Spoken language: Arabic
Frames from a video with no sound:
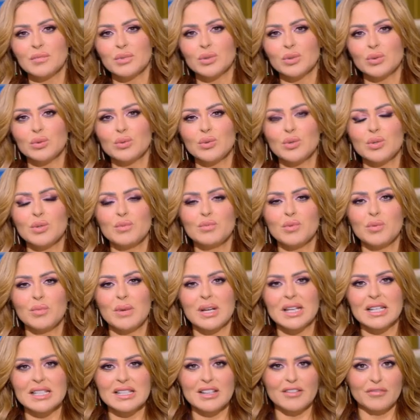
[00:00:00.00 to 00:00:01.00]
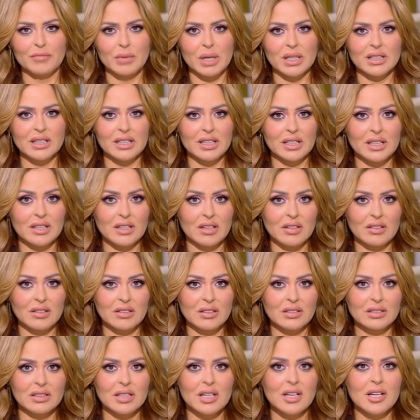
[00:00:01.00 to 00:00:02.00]
بتكون مميزه في بعض
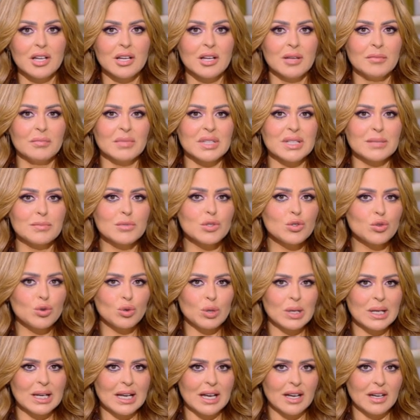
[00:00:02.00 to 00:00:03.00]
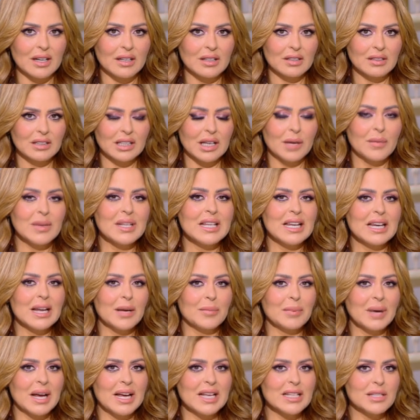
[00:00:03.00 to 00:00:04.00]
العلاقات بس مش كلها كمان
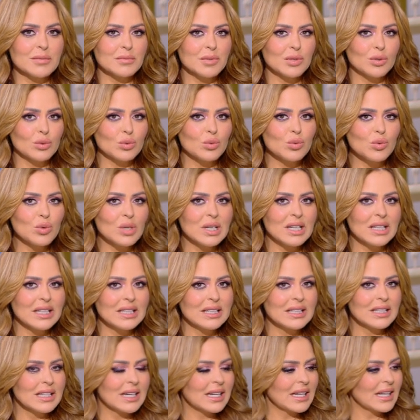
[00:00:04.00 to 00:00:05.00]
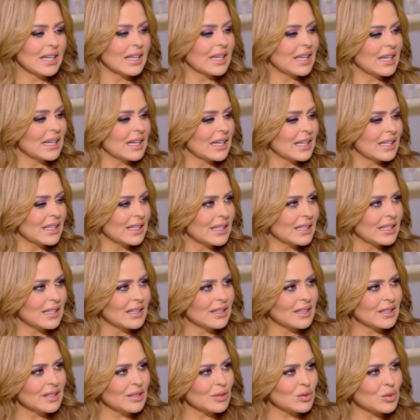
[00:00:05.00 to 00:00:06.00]
الابحاث بتقول ان الرجاله ايه
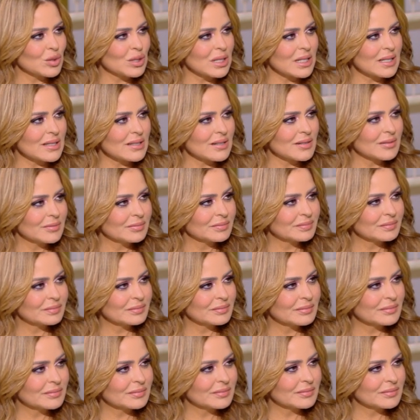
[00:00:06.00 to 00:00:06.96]
يا استاذ الرجاله